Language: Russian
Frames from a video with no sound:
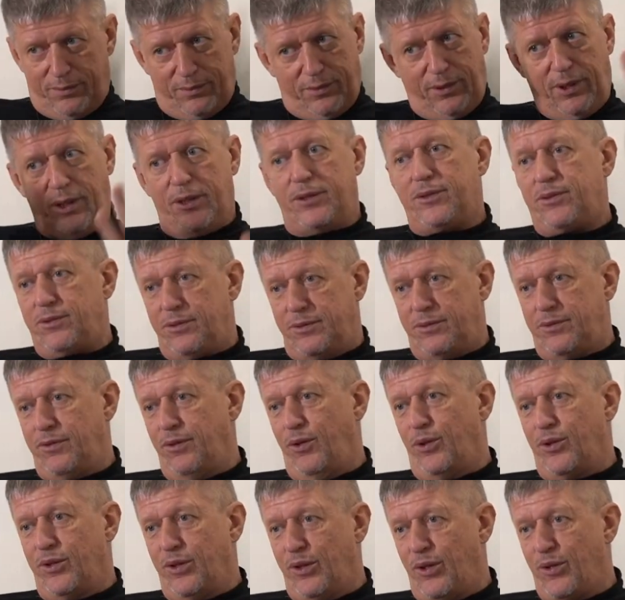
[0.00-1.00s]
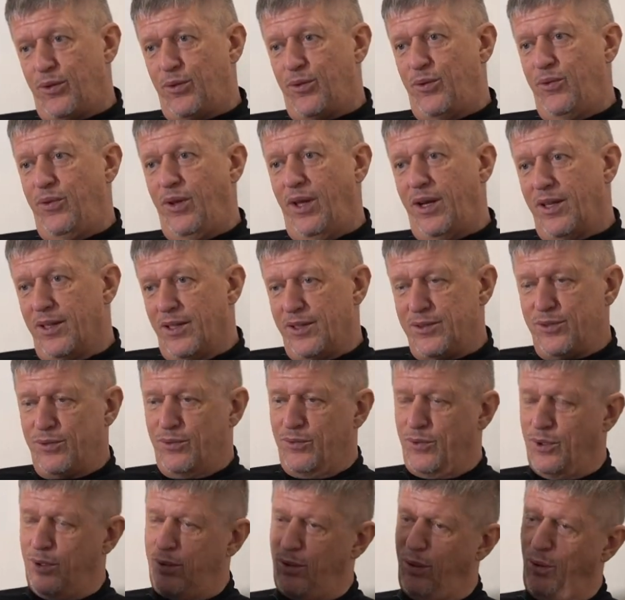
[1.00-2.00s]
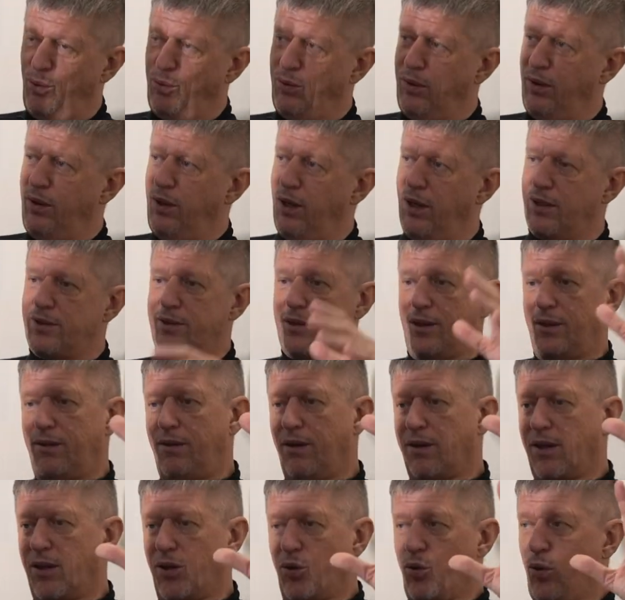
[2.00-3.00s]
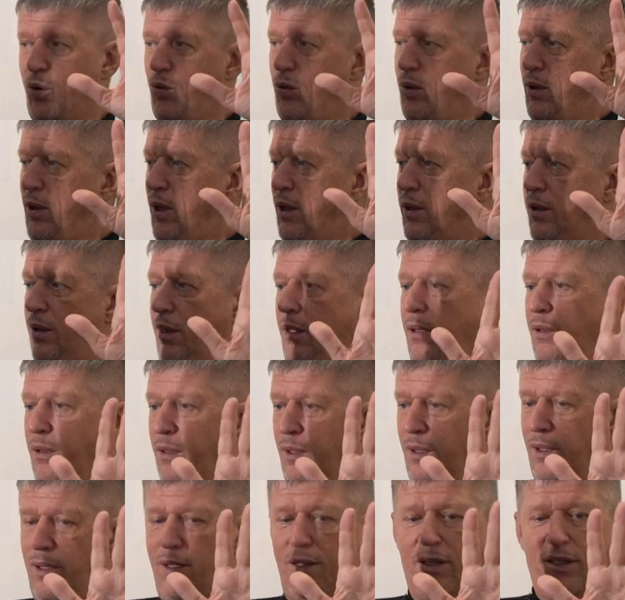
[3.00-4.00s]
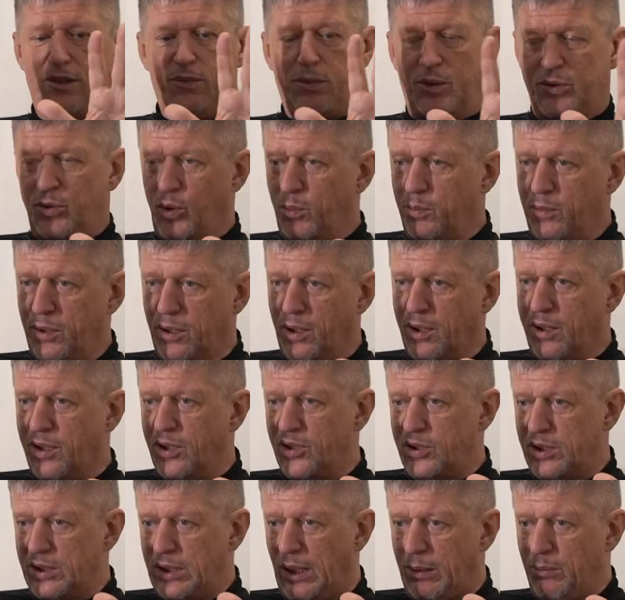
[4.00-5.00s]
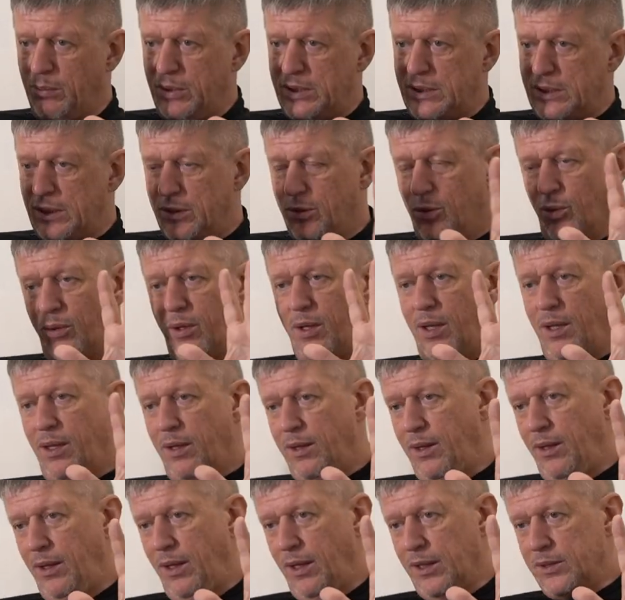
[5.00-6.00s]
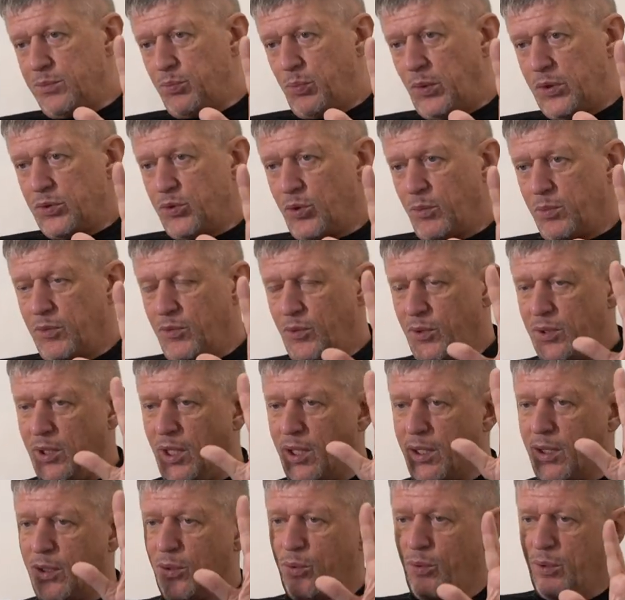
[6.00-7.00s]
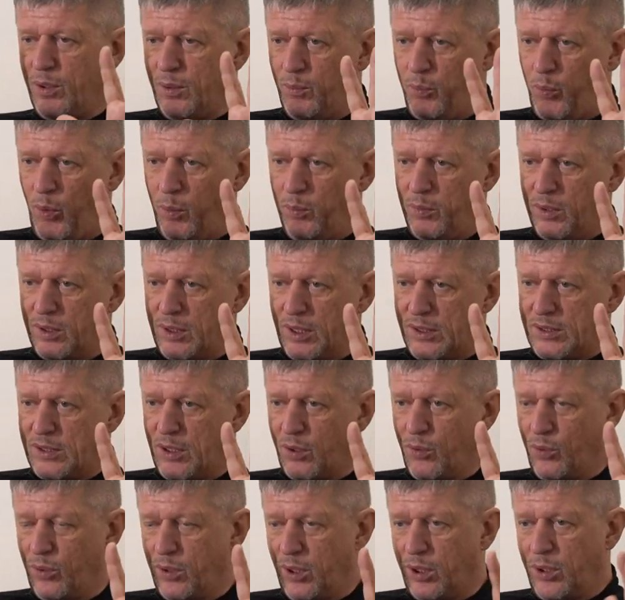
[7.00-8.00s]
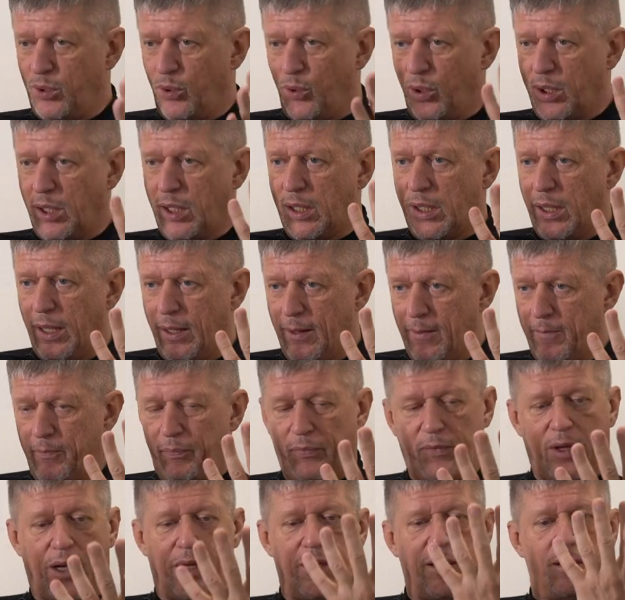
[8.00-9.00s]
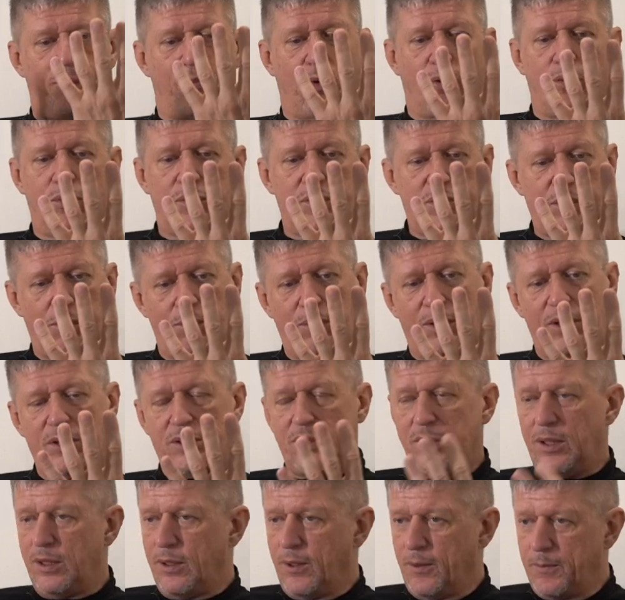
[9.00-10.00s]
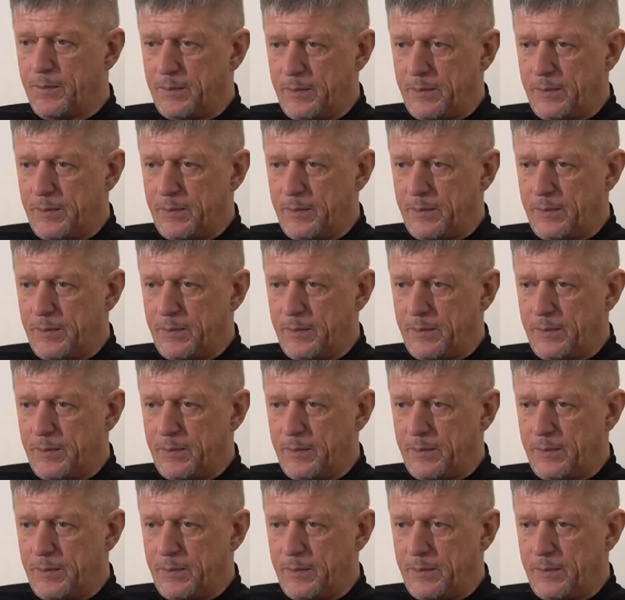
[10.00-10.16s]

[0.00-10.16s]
есть твердая уверенность. Вот люди делятся на две категории. Одни способны логически на мысли, другие не способны. Вот те, которые помнят о законах логики, они могут сообразить,